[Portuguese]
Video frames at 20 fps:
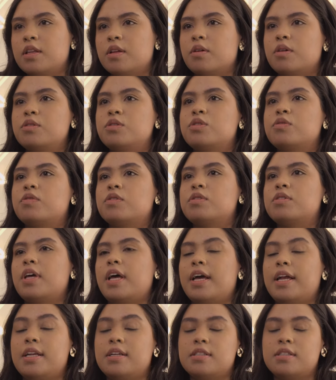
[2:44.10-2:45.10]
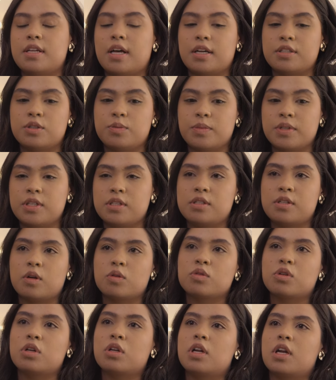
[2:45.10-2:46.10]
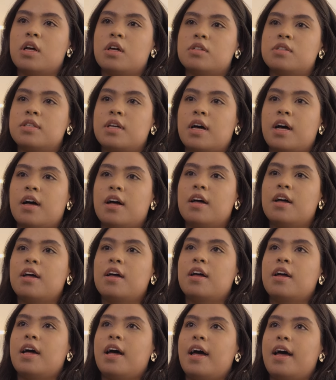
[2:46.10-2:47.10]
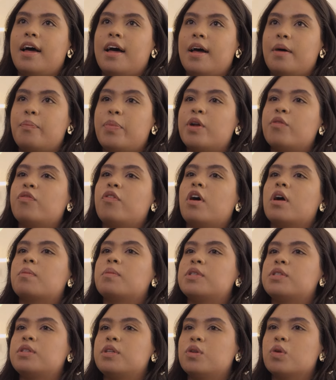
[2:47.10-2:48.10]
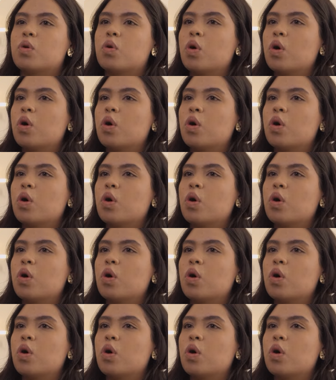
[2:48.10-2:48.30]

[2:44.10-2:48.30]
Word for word: Então hoje você, eles administram toda a nossa é, performance no